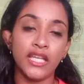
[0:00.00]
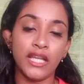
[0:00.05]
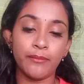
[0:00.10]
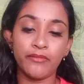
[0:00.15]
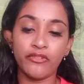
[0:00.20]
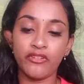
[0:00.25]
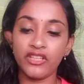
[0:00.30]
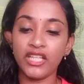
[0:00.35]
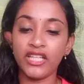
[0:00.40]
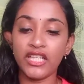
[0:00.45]

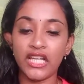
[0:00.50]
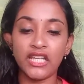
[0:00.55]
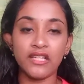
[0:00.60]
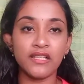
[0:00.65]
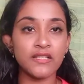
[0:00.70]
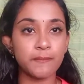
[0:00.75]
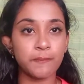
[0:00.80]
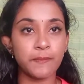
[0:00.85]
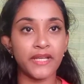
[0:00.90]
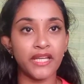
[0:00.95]
நம்ம வந்து
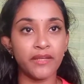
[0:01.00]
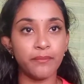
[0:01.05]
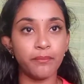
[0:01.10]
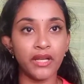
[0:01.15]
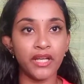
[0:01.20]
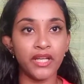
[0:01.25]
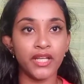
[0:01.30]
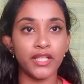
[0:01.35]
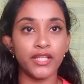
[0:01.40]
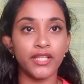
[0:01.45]
நல்லா ஸ்ப்ரெட்
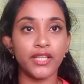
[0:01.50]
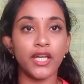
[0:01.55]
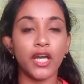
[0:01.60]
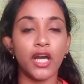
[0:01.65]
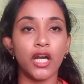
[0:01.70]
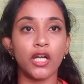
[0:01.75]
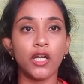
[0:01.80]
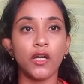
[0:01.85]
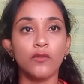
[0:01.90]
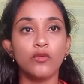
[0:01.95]

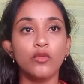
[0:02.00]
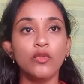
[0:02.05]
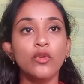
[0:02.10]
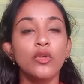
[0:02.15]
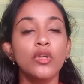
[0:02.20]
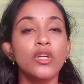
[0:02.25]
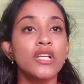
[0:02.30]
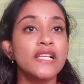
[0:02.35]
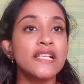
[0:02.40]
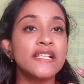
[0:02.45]
பண்ணுறதுக்காகவும்